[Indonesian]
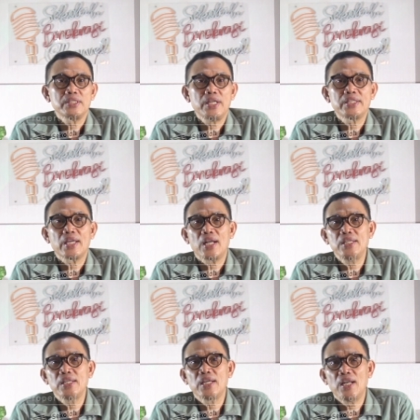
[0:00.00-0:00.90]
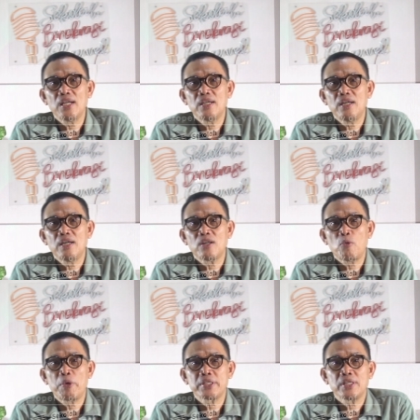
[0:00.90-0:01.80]
Di antaranya adalah
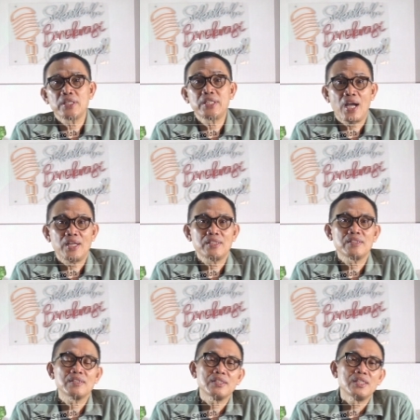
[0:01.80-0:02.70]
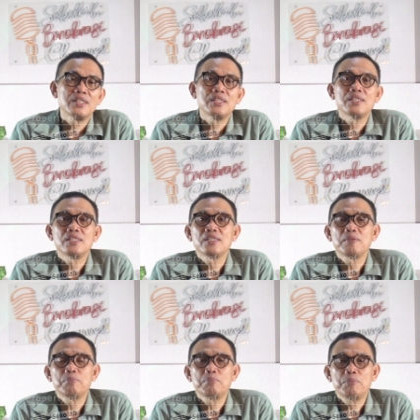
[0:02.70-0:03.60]
Robert Dahl.
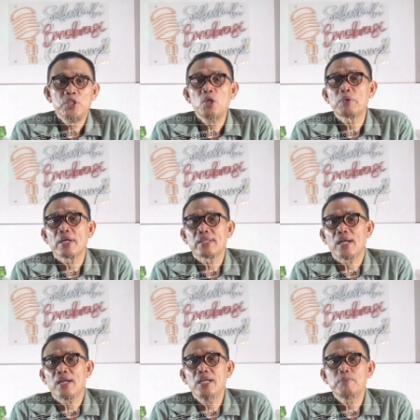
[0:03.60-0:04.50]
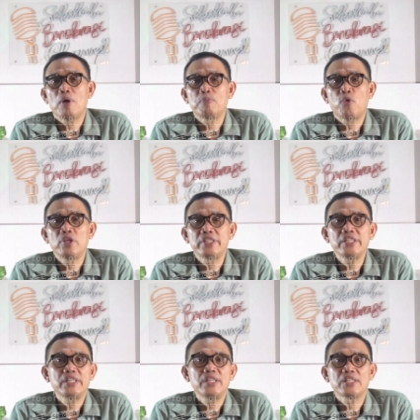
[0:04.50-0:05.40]
Beliau mengatakan bahwa
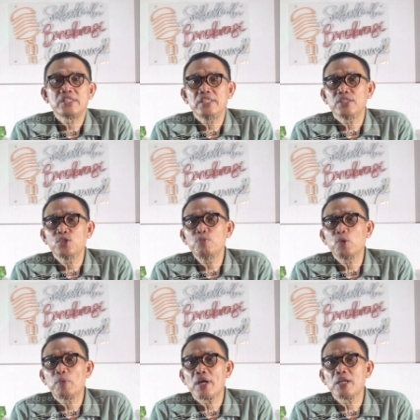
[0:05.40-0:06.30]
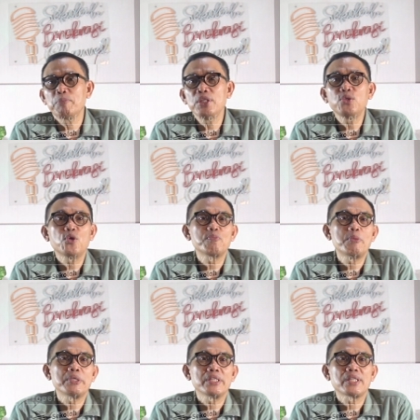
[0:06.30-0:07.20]
politik dinasti itu merupakan bentuk
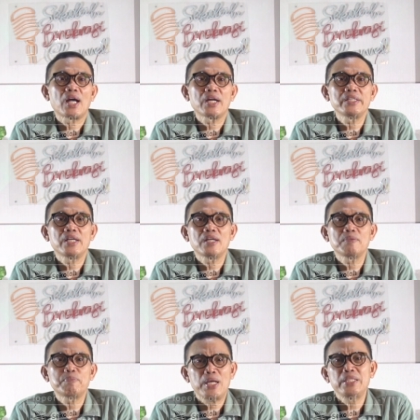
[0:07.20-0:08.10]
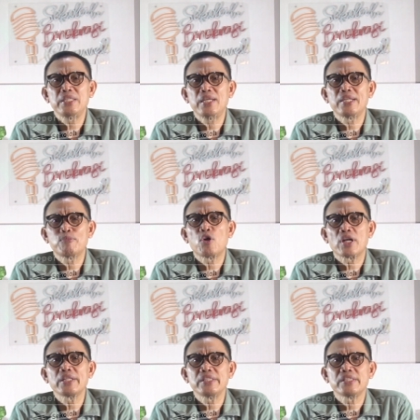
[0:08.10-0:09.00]
pemerintahan yang paling tidak
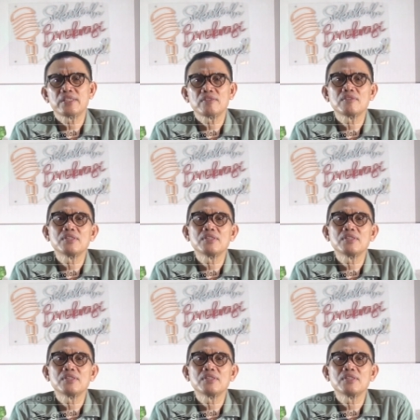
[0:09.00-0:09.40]
demokratis.